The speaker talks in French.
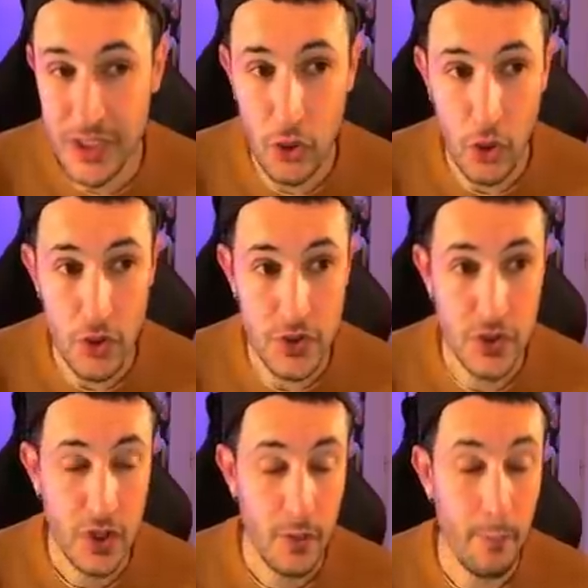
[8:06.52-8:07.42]

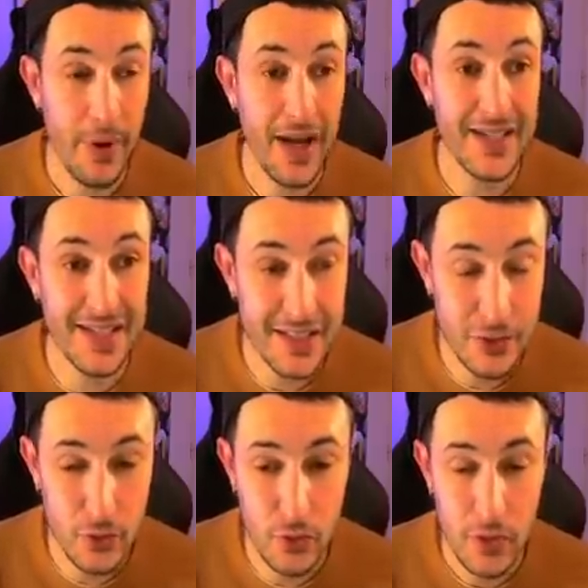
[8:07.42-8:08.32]
Cross, par
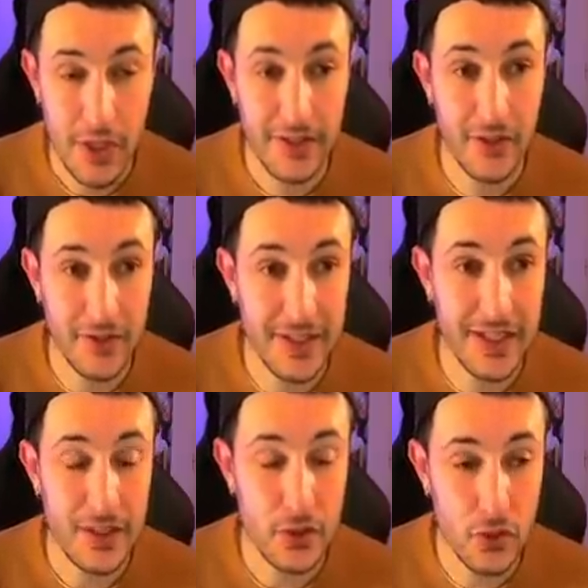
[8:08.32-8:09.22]
Asensio,
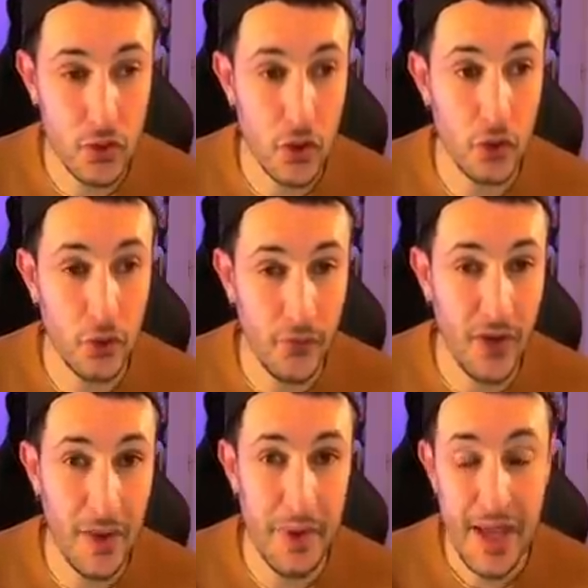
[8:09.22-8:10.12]
tenter ce genre de
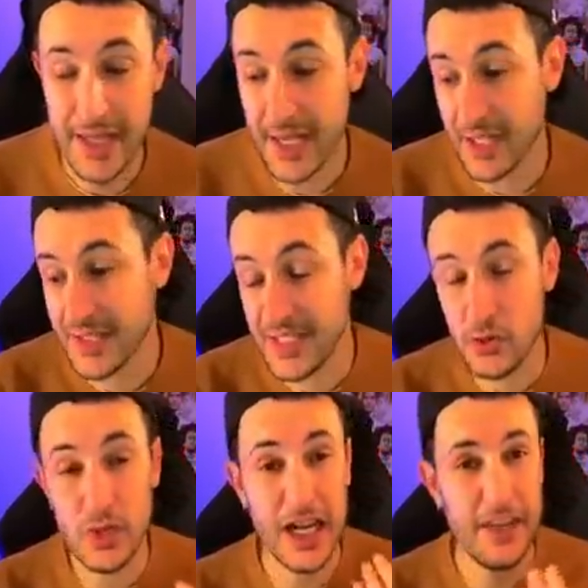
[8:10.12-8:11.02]
frappe, car si
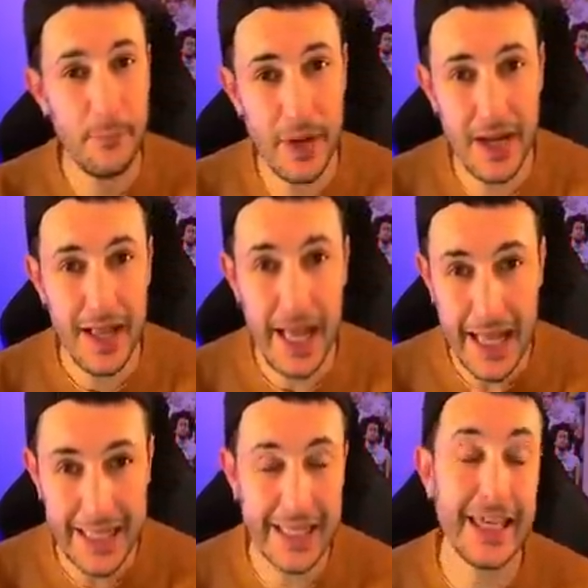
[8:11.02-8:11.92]
tu n'arrives pas
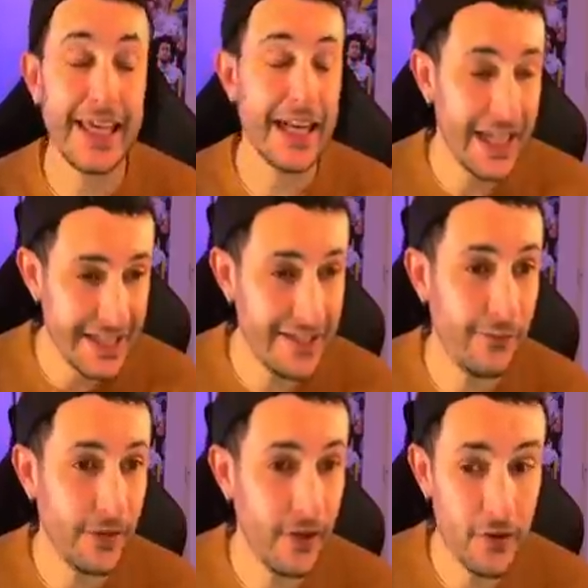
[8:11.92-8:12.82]
à créer la
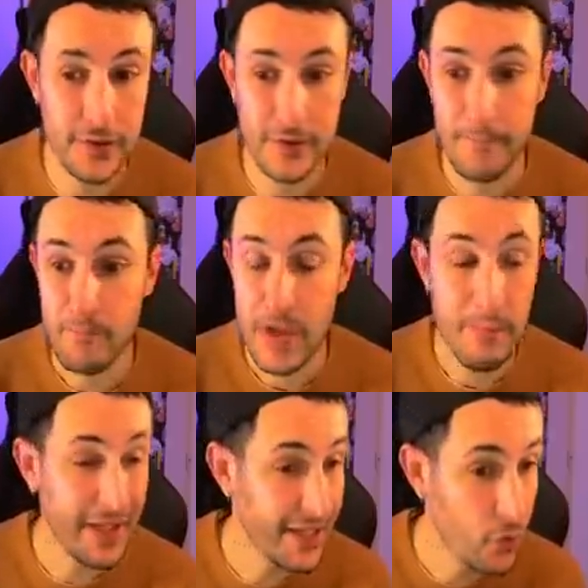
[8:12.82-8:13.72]
différence
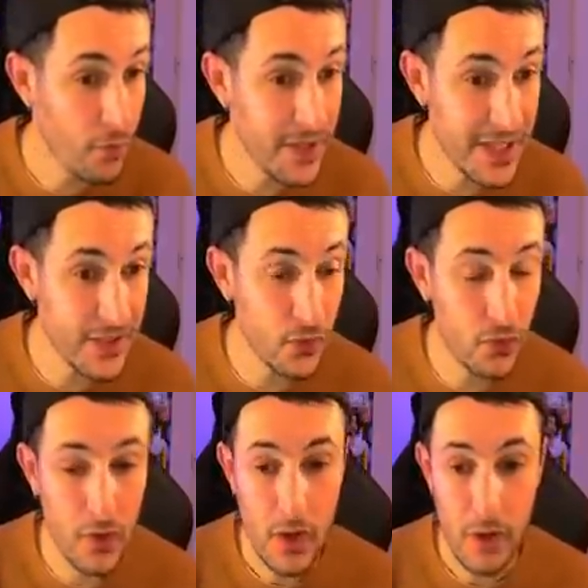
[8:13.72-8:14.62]
par des
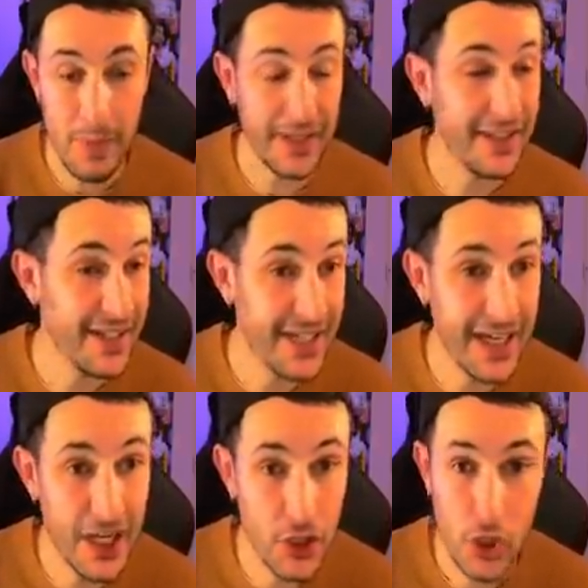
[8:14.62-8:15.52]
combinaisons, par des
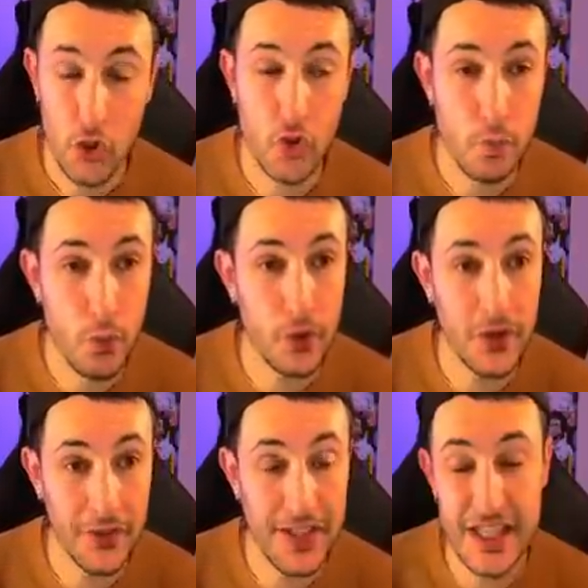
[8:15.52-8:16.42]
décalages, tu peux
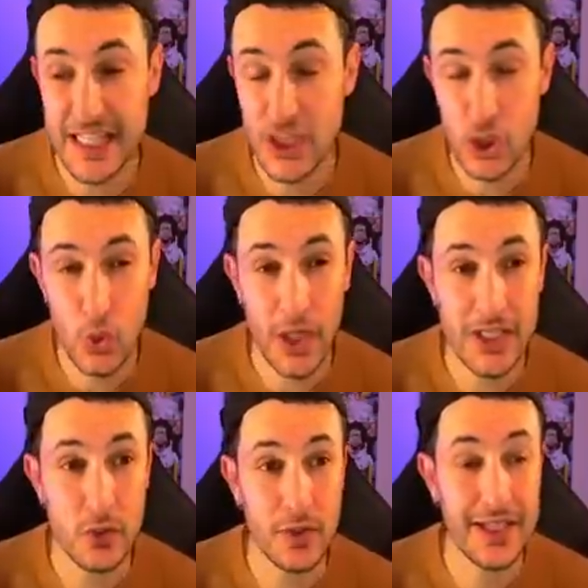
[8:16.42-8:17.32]
tenter, tu as des joueurs
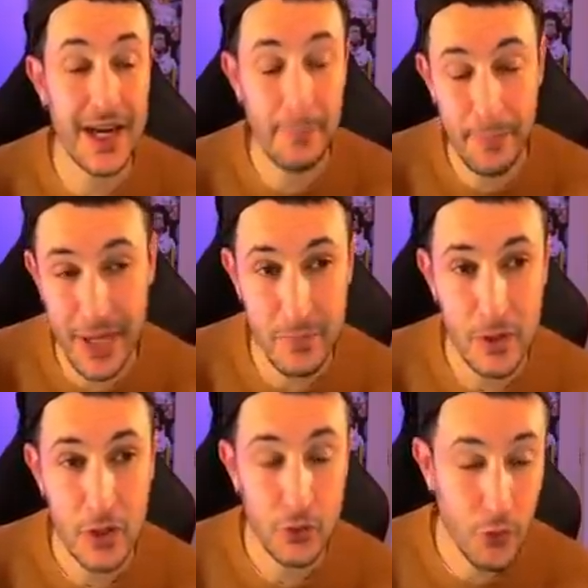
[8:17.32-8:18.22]
qui sont capables
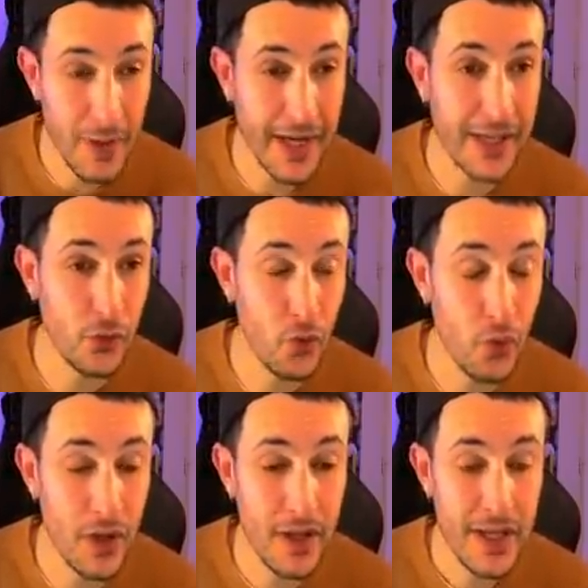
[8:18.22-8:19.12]
de marquer de
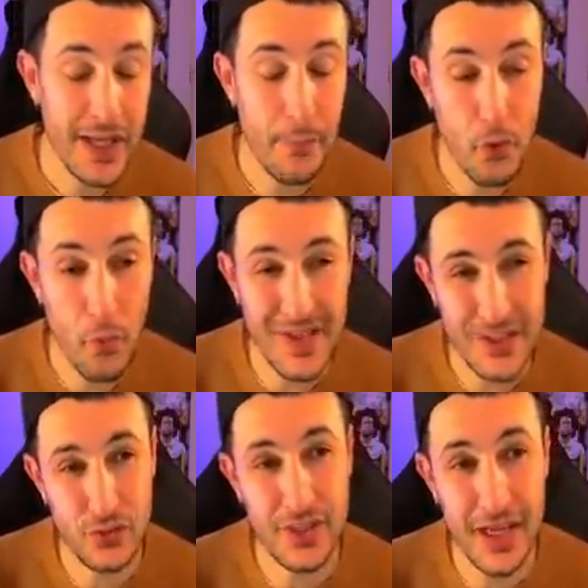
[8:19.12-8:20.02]
loin, et pour moi
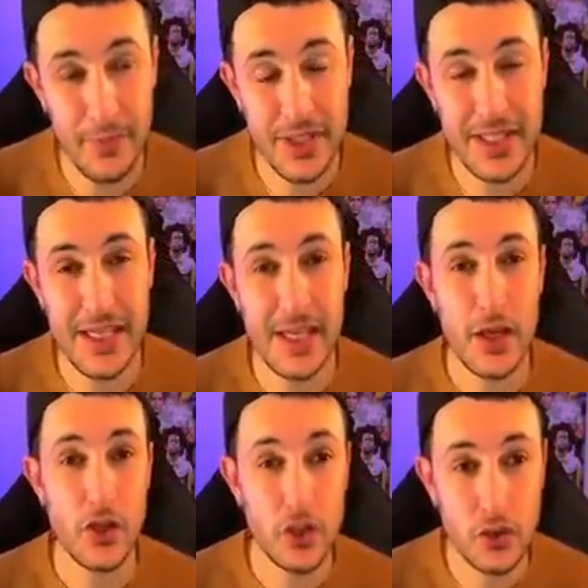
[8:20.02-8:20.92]
c'est une arme qui est
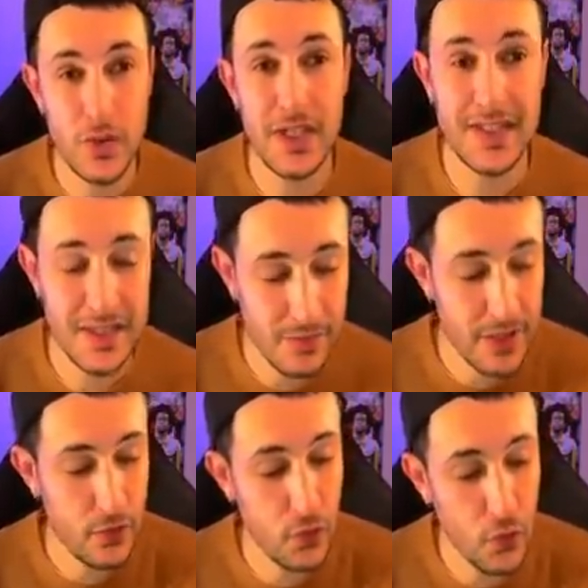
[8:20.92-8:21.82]

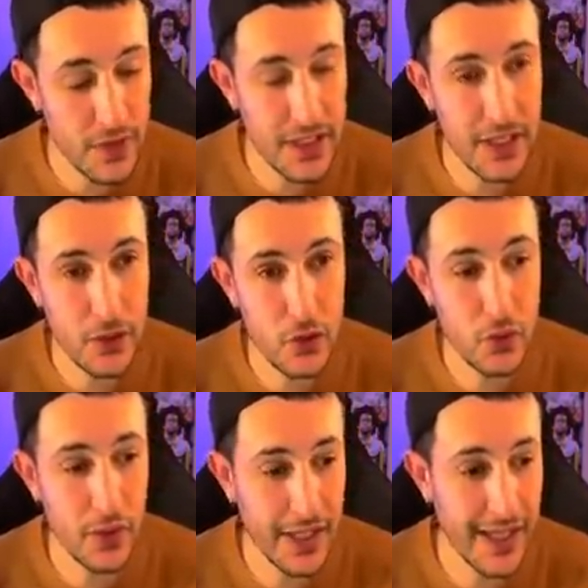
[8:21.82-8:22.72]
sous-estimée du côté
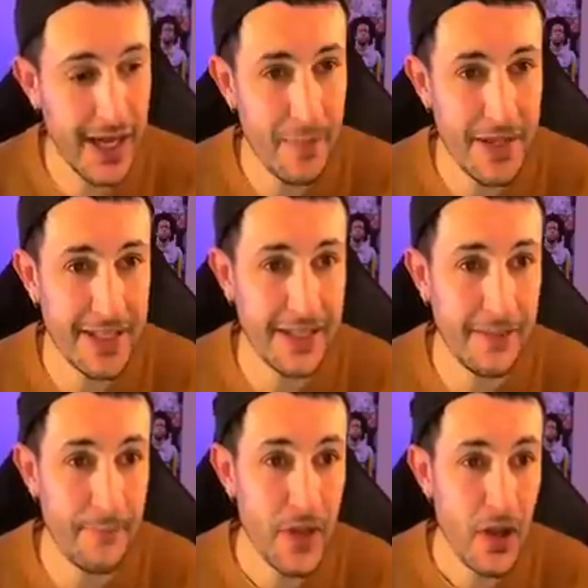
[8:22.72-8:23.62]
du Real
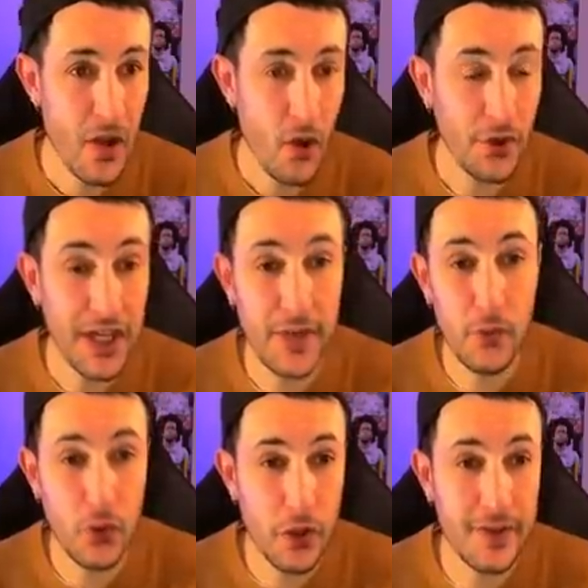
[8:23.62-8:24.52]
Madrid. On arrive
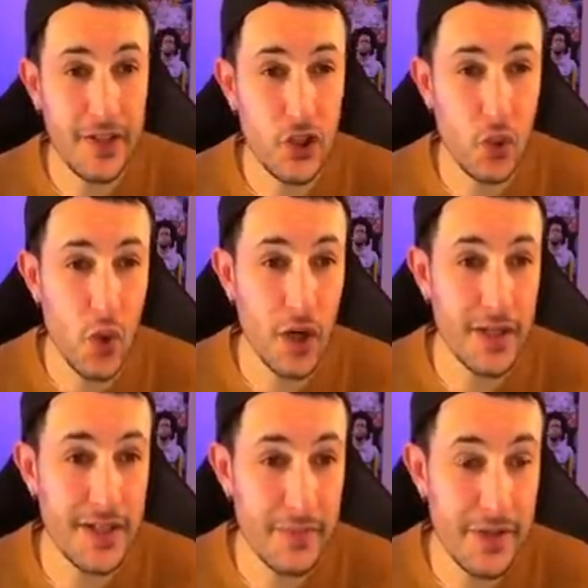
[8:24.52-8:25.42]
aux notes des joueurs
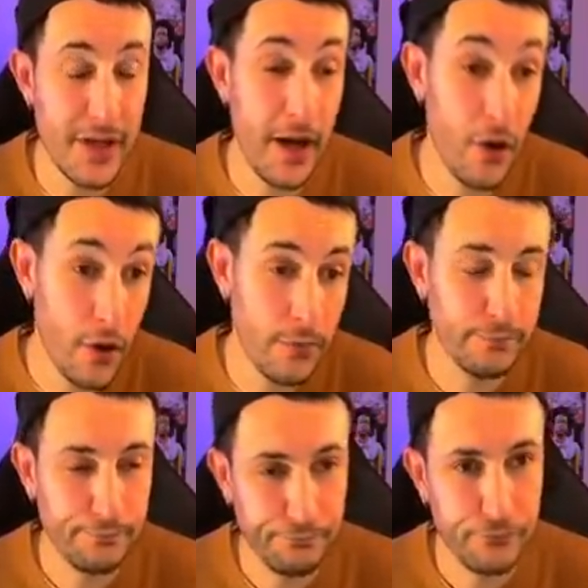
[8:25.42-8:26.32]
les amis. Alors,
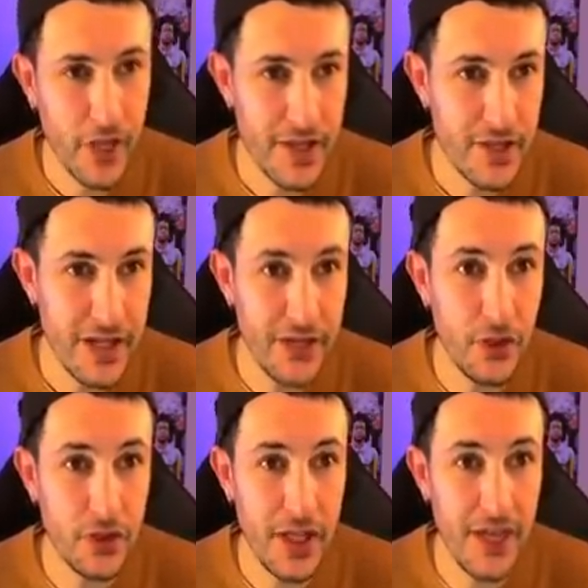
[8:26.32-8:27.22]
les
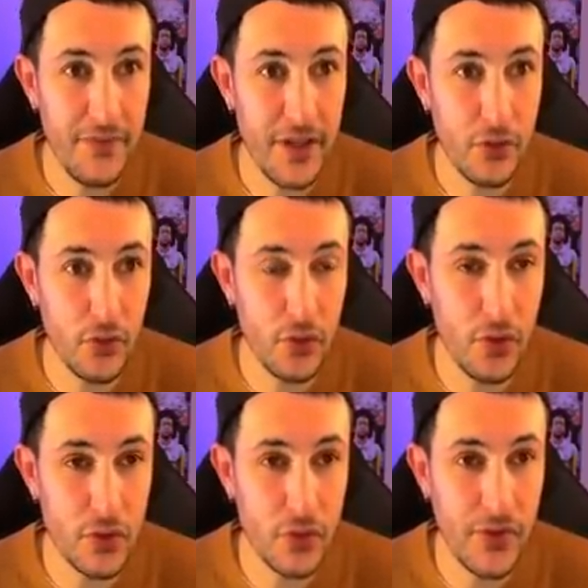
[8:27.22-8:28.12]
notes, elles viennent de
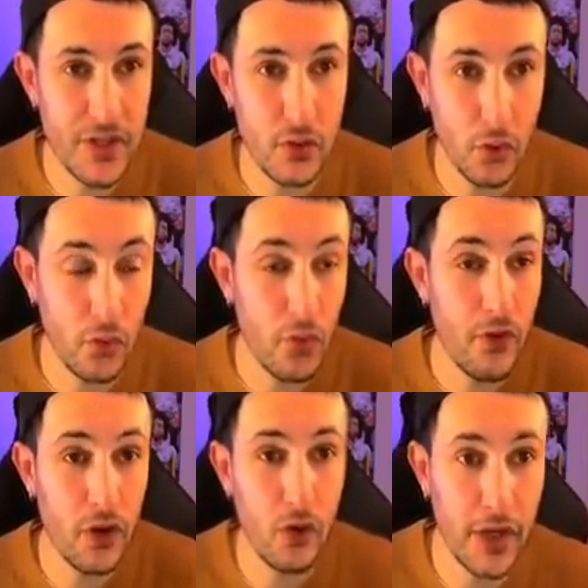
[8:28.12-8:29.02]
euh, SofaScore. Donc on
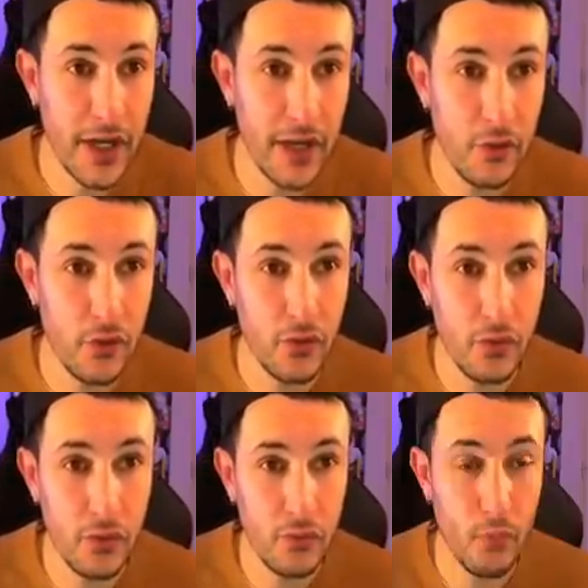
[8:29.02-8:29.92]
voit que le Real a une
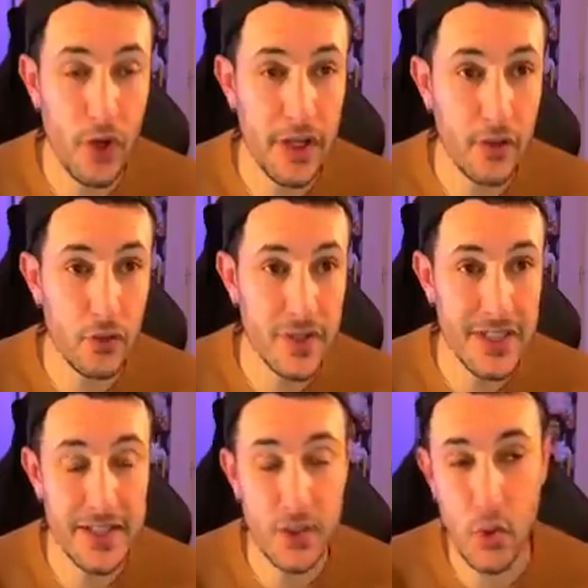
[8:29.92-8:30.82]
euh, moyenne de
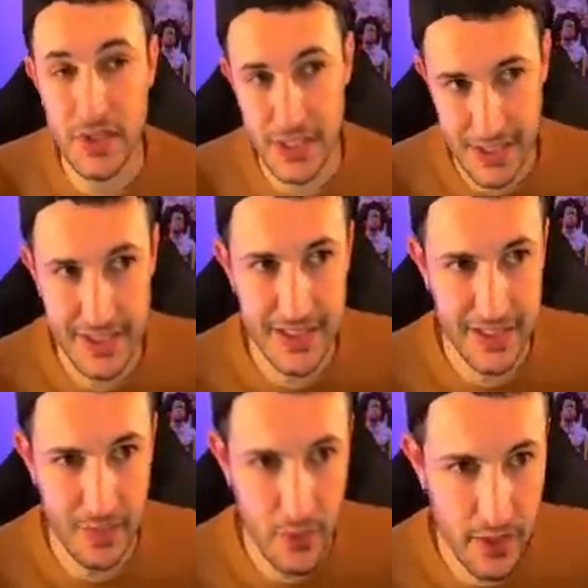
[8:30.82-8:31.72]
7,07. Ça, c'est
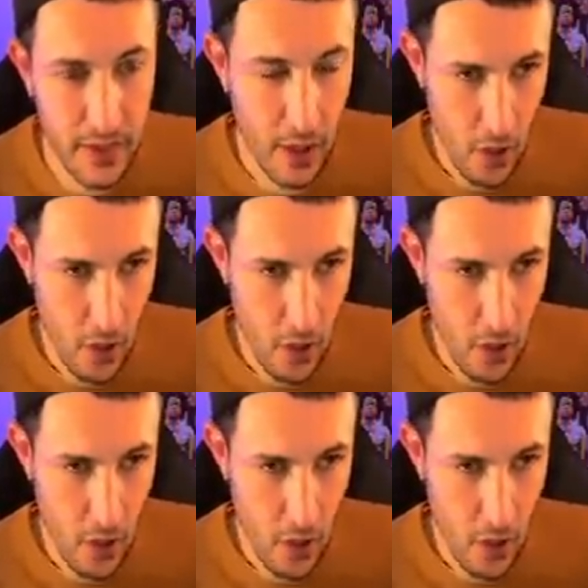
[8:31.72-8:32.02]
très bien.